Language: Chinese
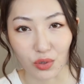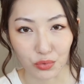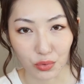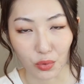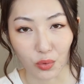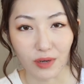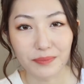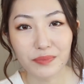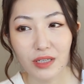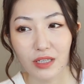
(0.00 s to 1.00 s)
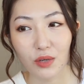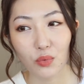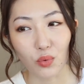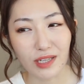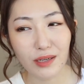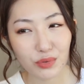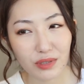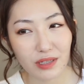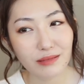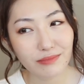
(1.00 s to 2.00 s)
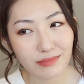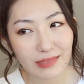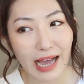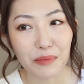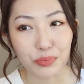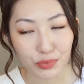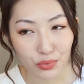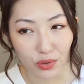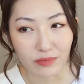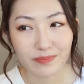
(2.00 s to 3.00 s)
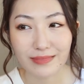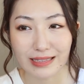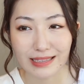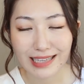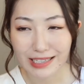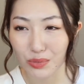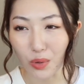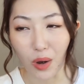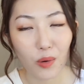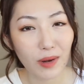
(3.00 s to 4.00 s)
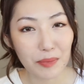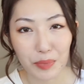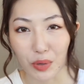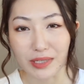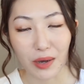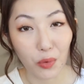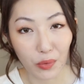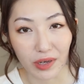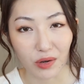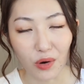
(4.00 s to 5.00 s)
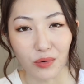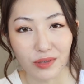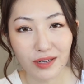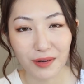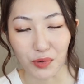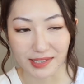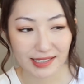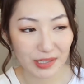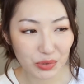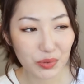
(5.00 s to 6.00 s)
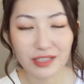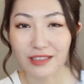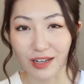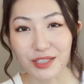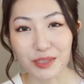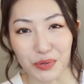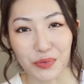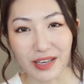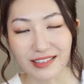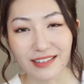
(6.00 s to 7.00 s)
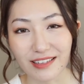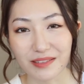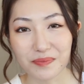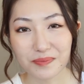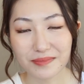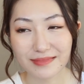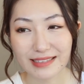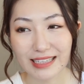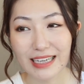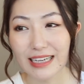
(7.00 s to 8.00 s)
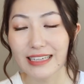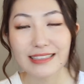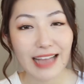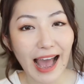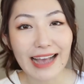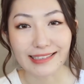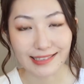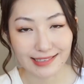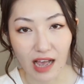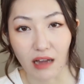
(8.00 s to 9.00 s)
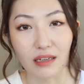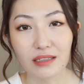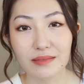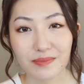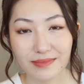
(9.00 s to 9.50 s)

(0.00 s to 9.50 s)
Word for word: 时候用过，我当时觉得嗯还不错，但是我后来没有再回购。我现在终于知道是什么原因了，太香了。